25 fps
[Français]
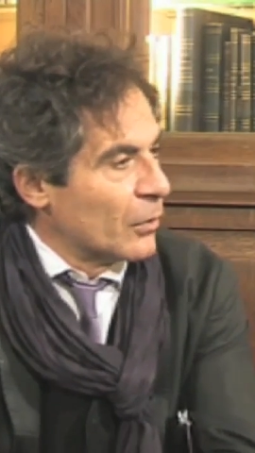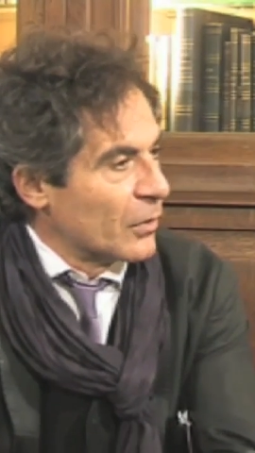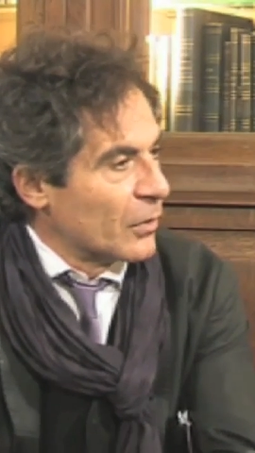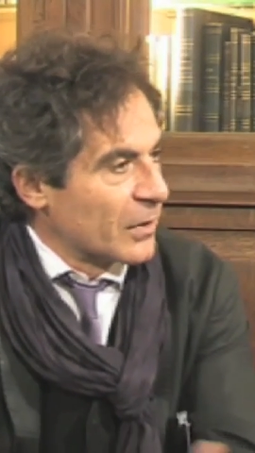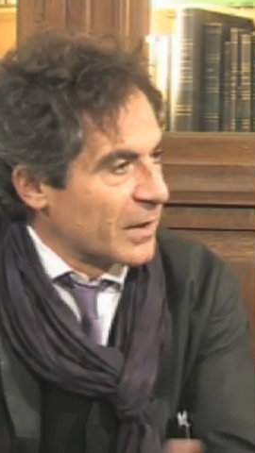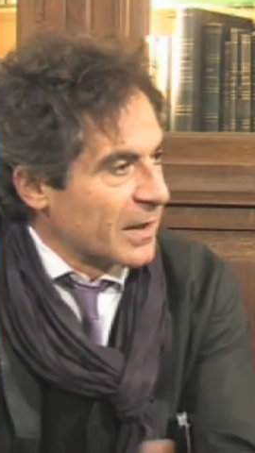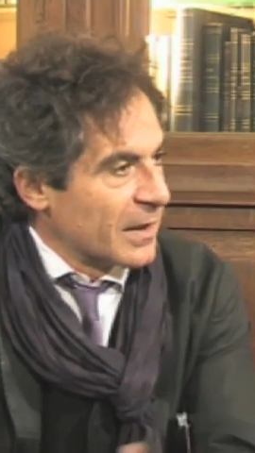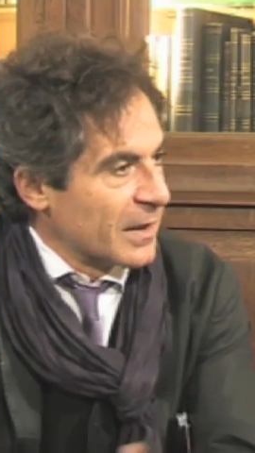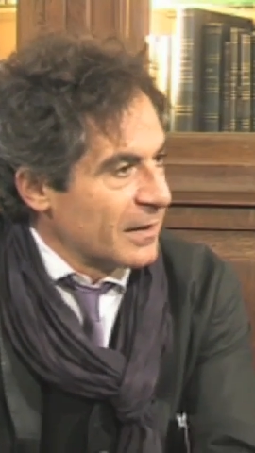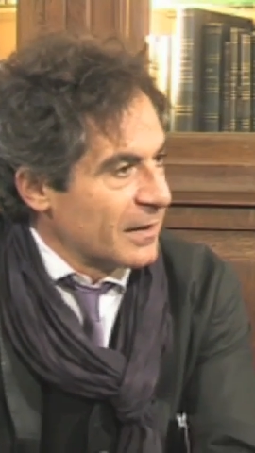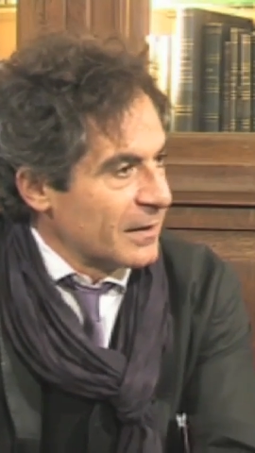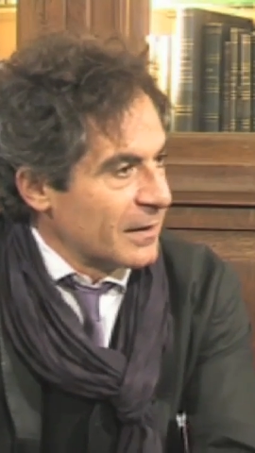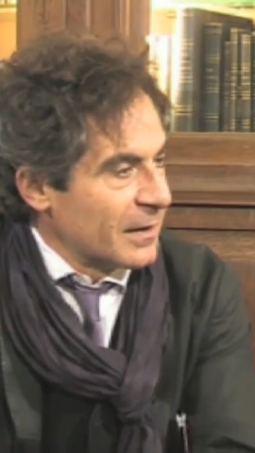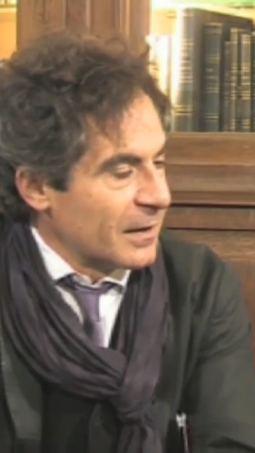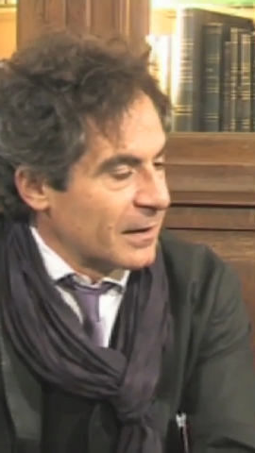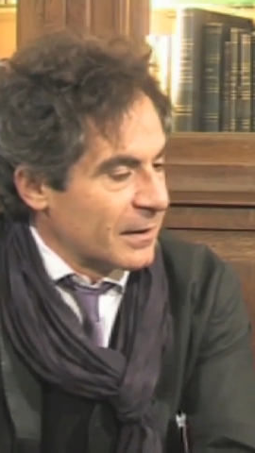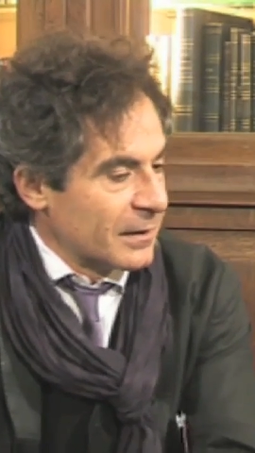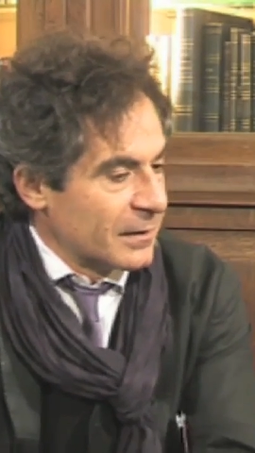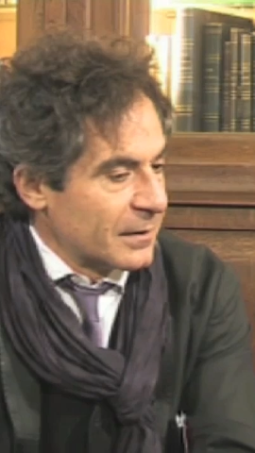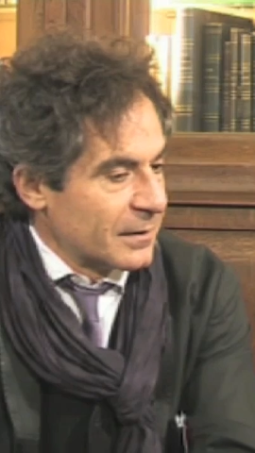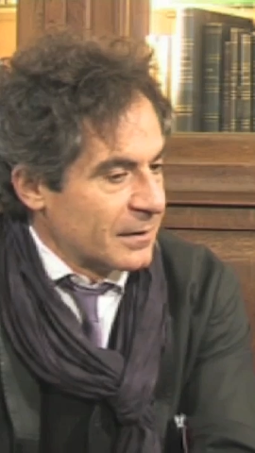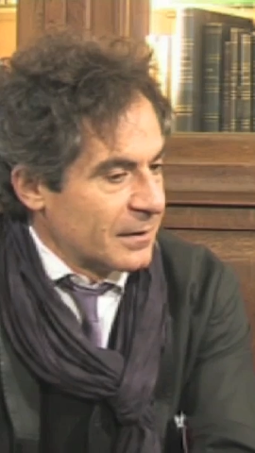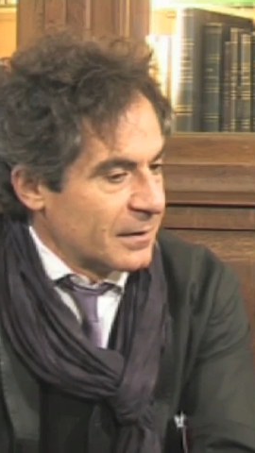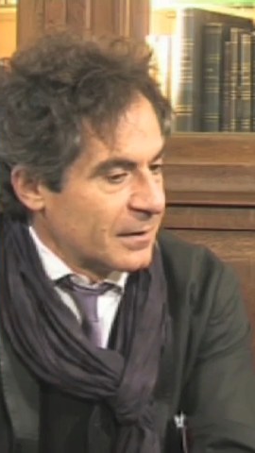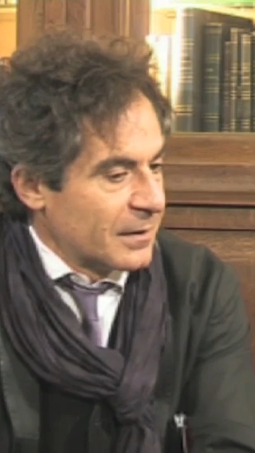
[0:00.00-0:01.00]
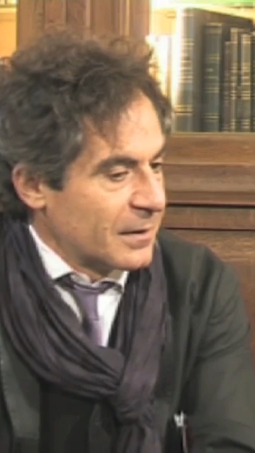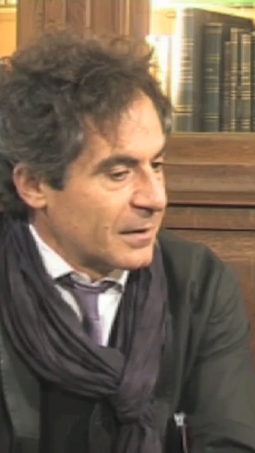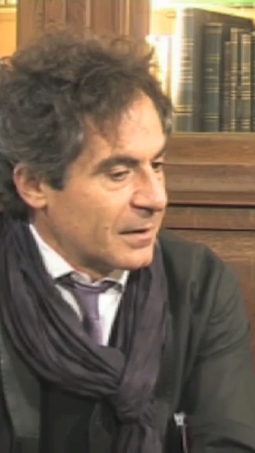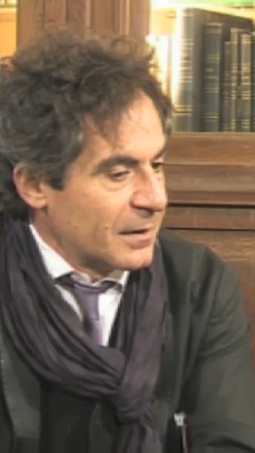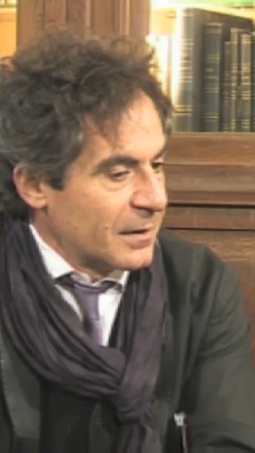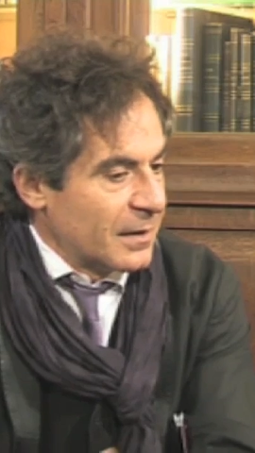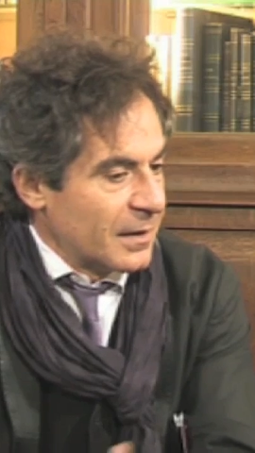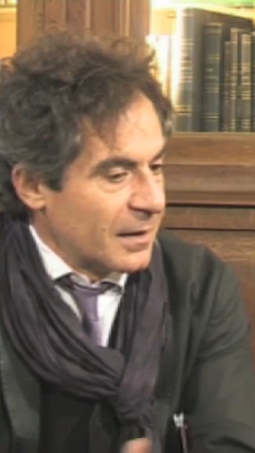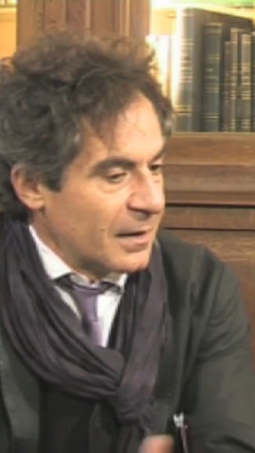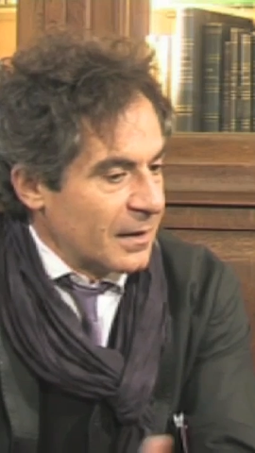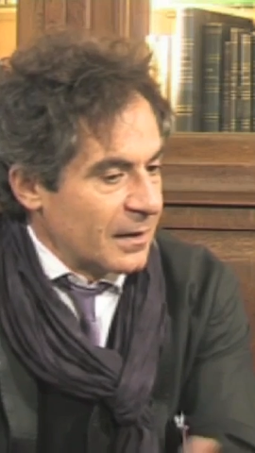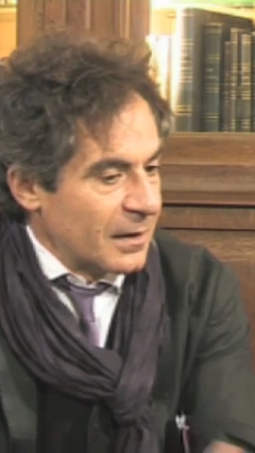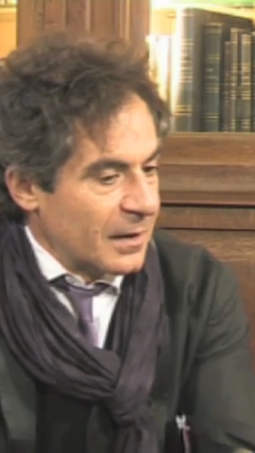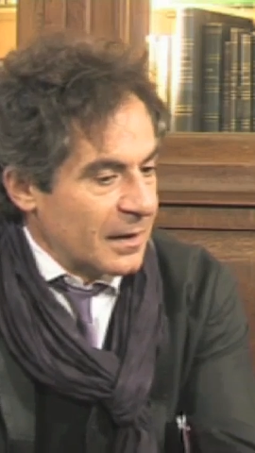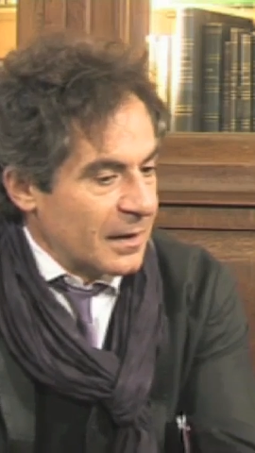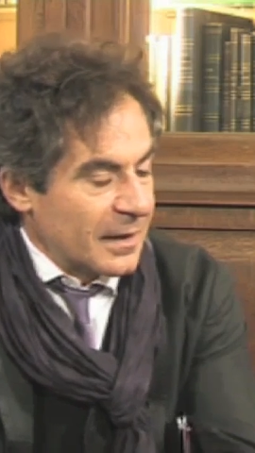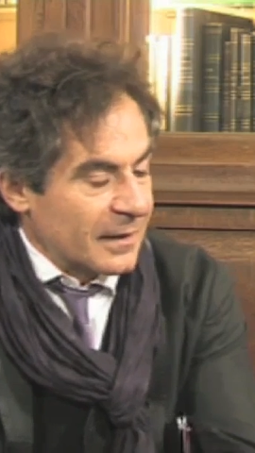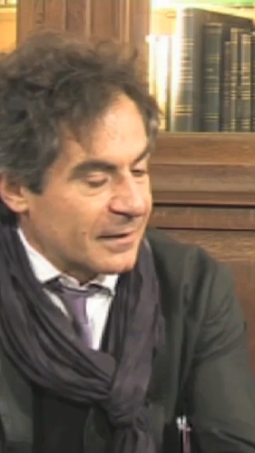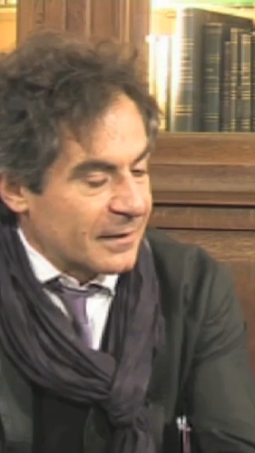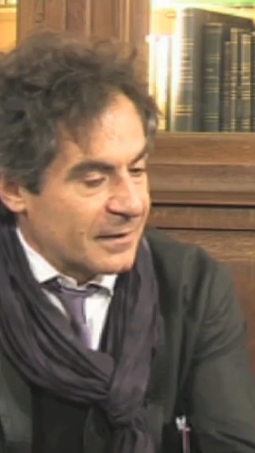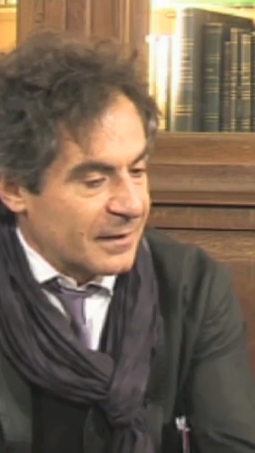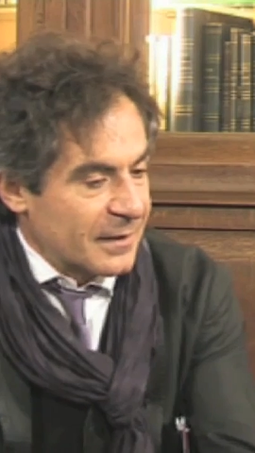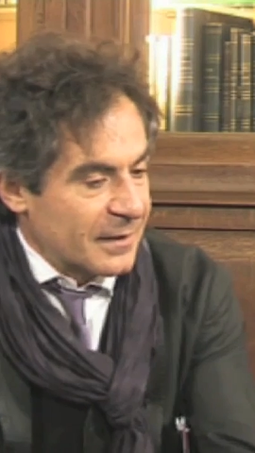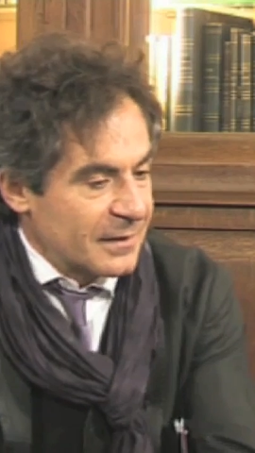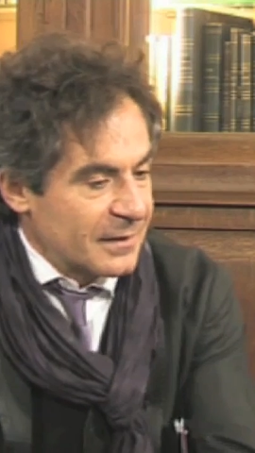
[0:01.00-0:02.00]
auquel à
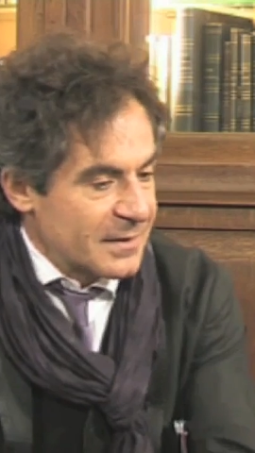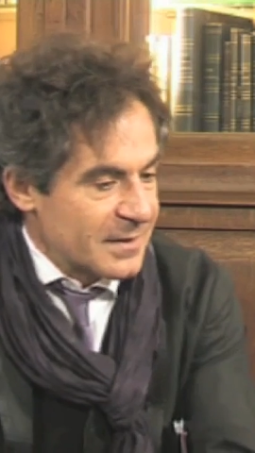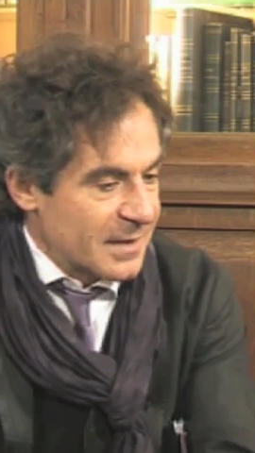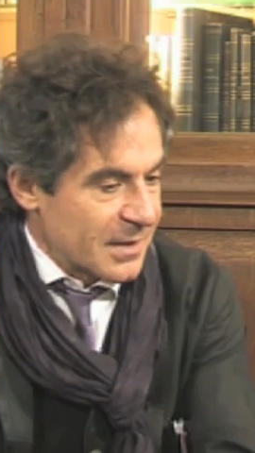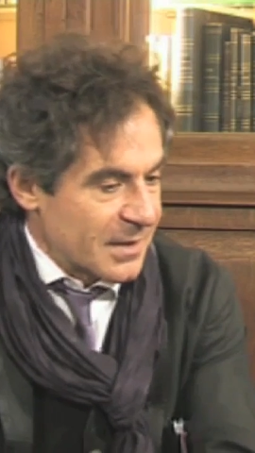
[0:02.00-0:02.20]
laquelle